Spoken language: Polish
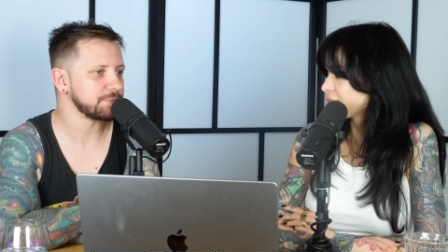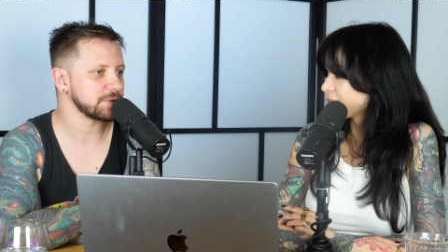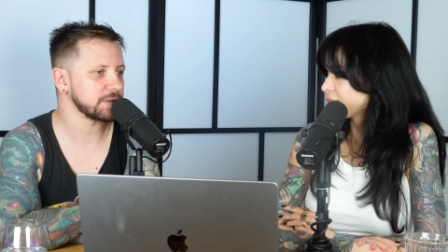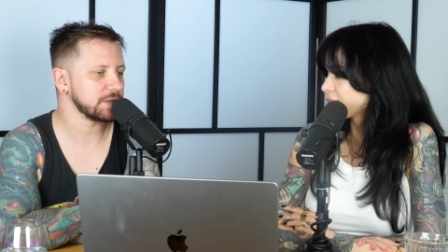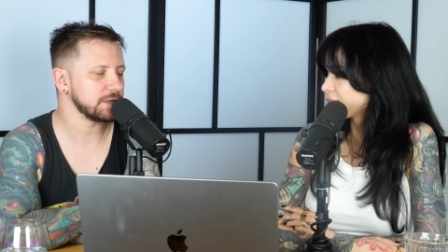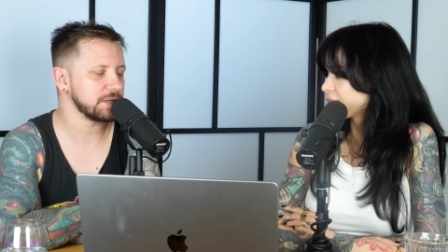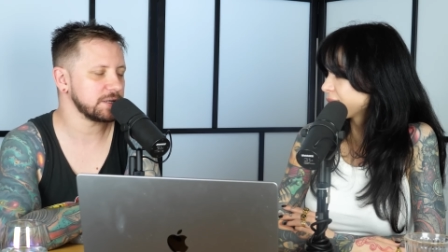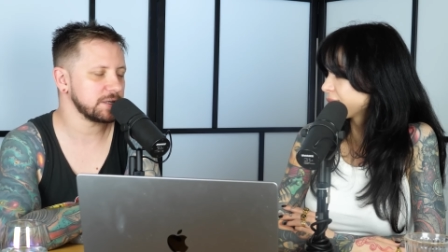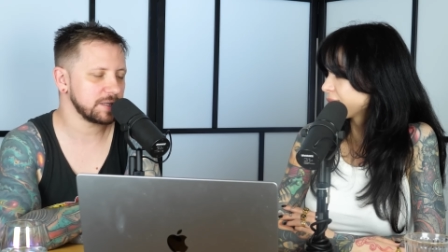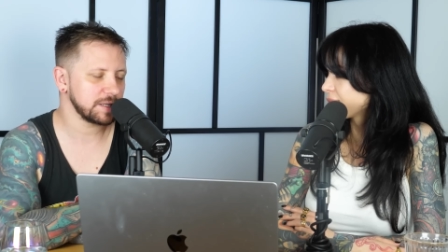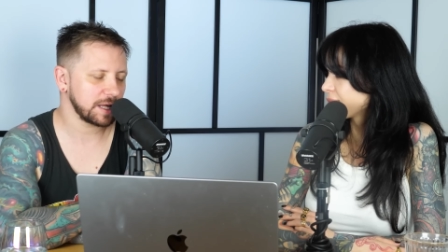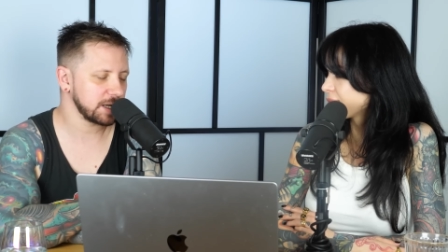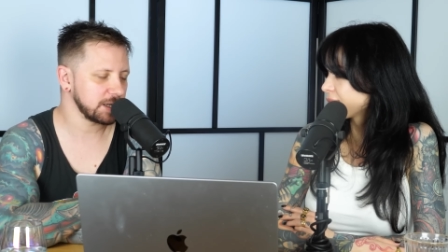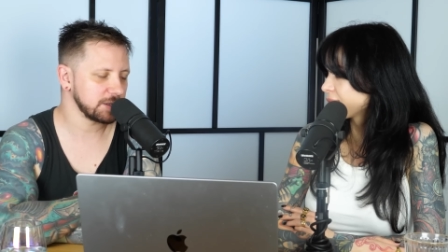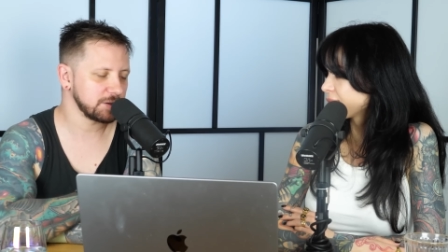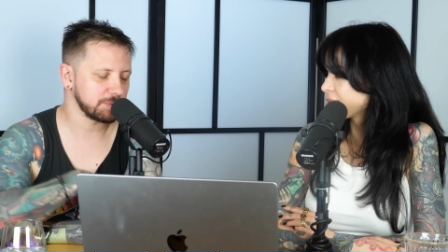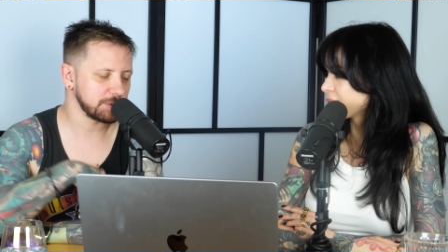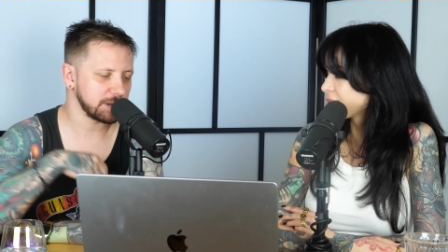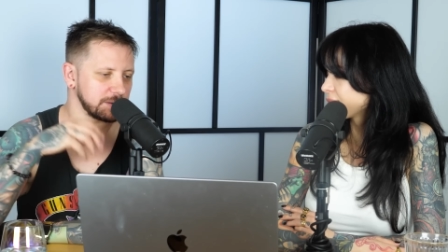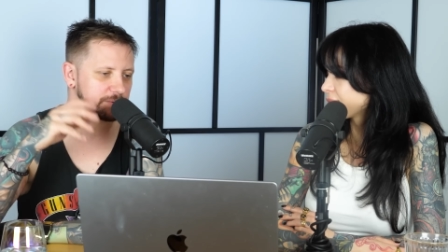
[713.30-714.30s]
E, ale
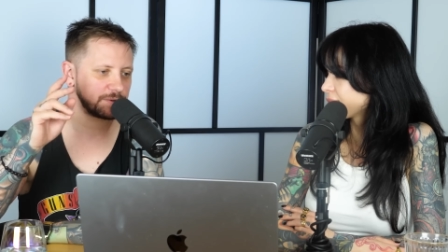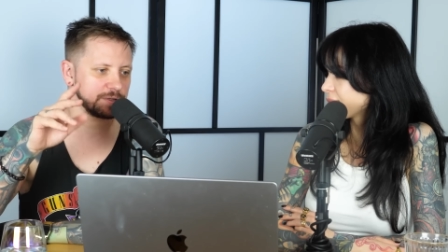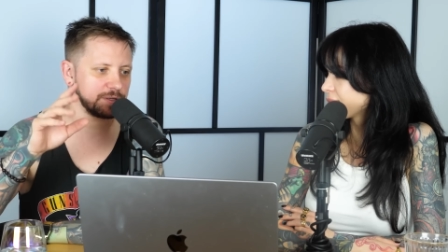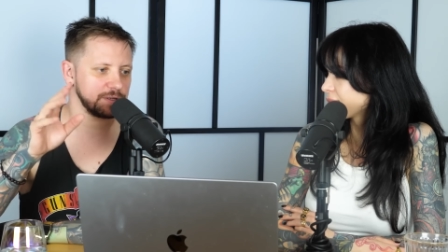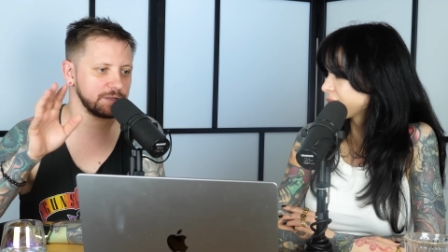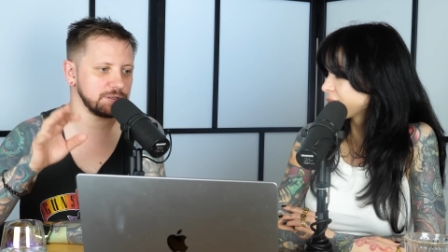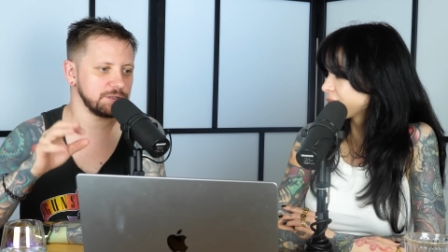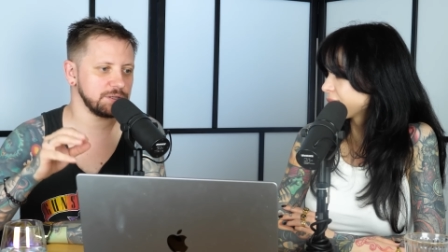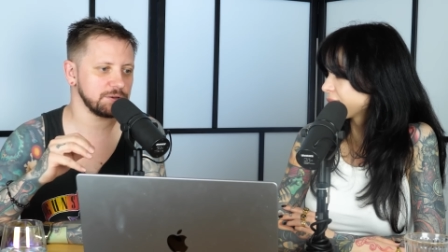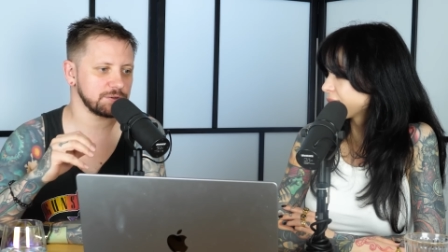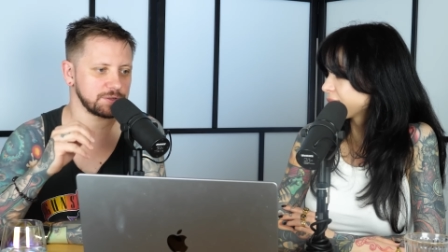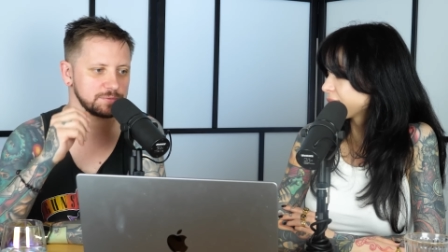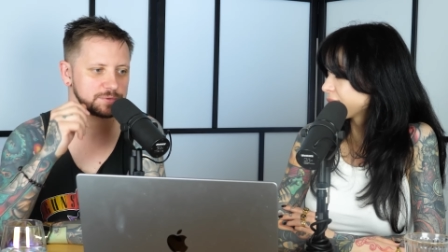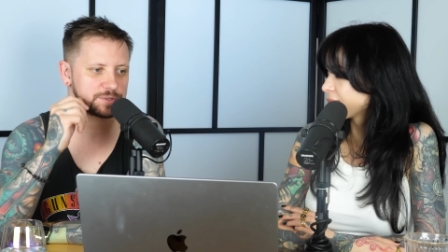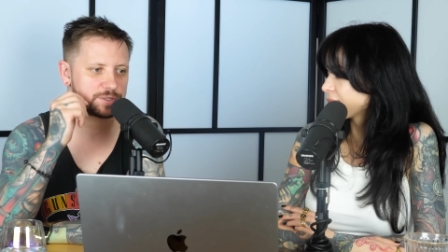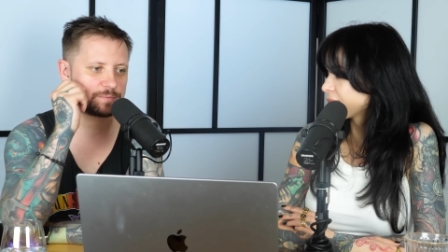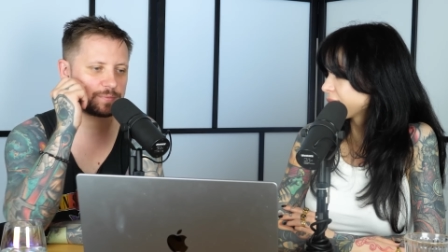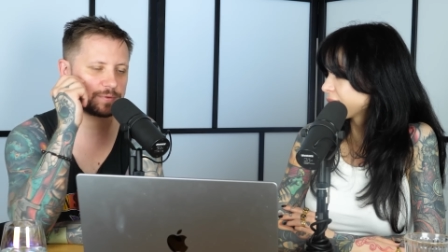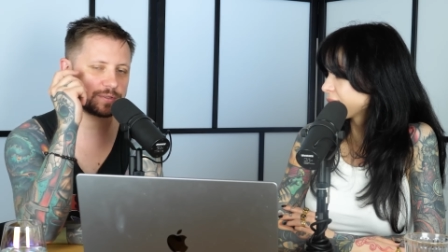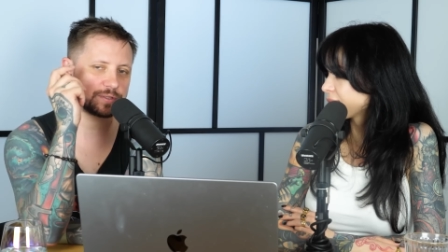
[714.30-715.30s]
dobra, nie, nie o tym
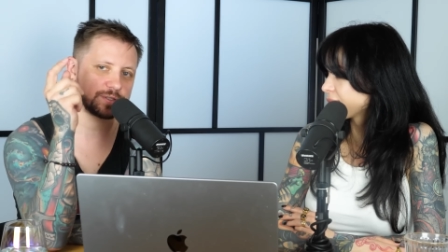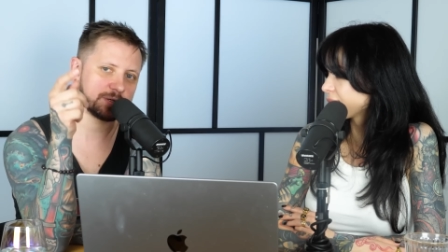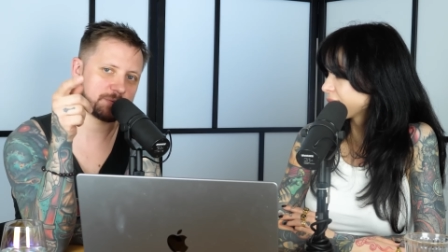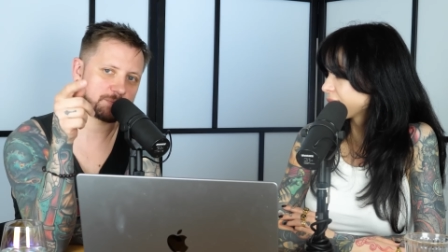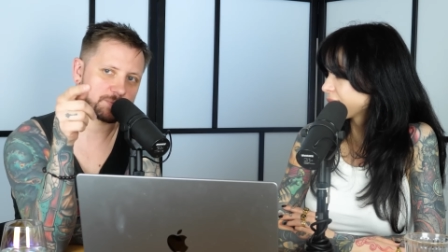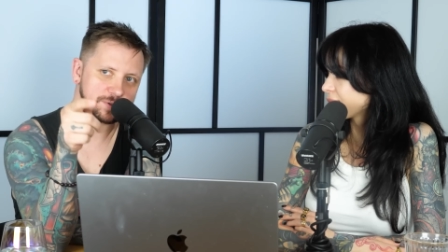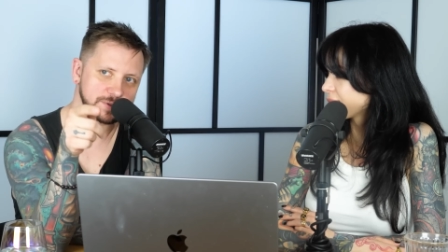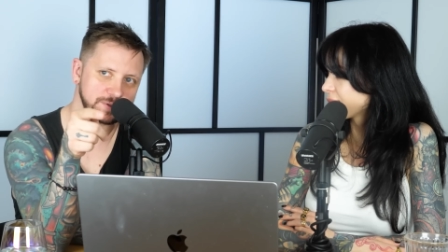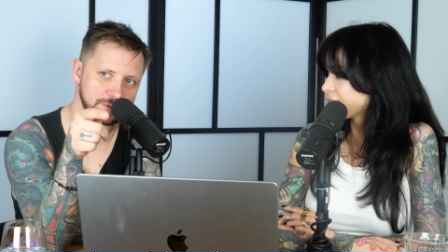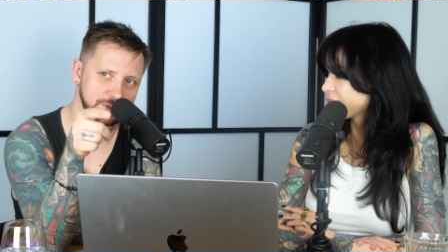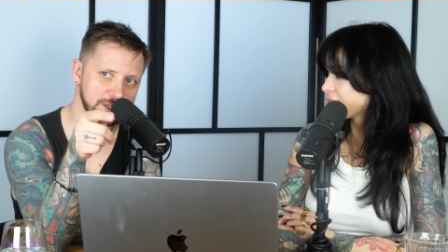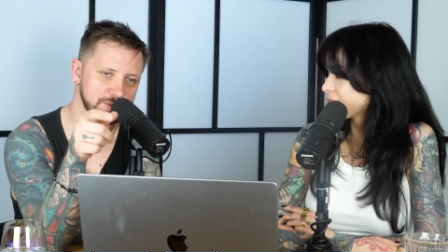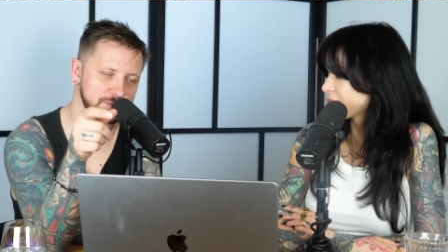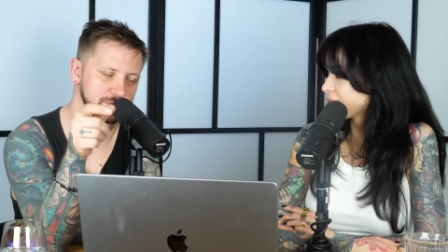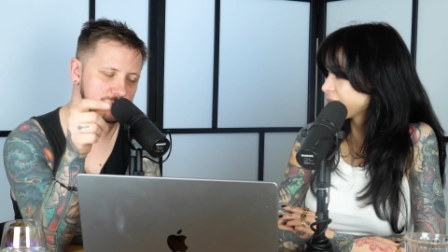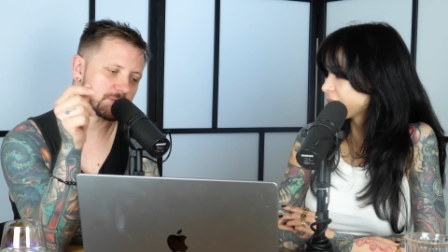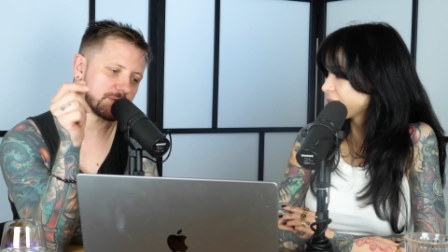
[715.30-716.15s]
chciałem powiedzieć. Chciałem powiedzieć o tańcu z